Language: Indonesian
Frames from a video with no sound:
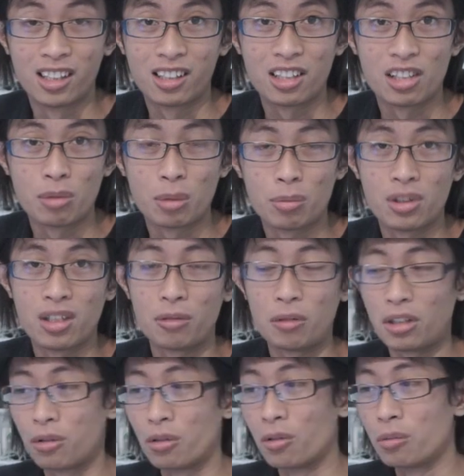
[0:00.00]
oke kita cuma
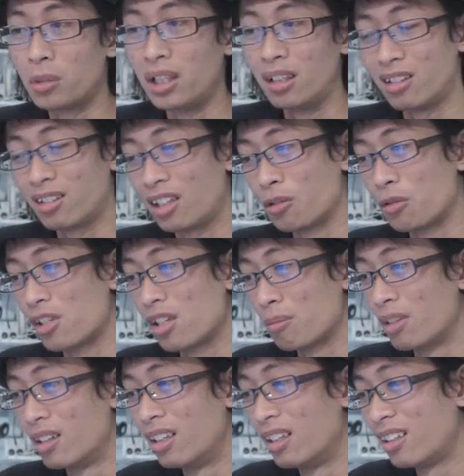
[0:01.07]
punya waktu minus satu
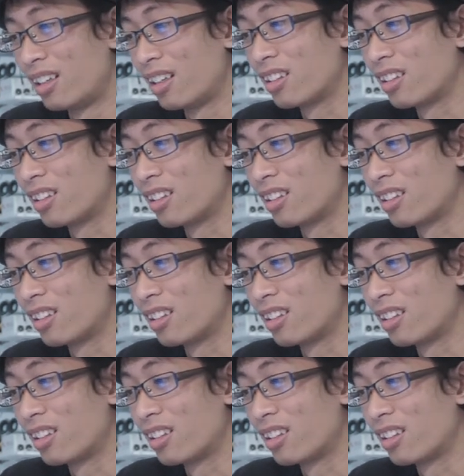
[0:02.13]
jam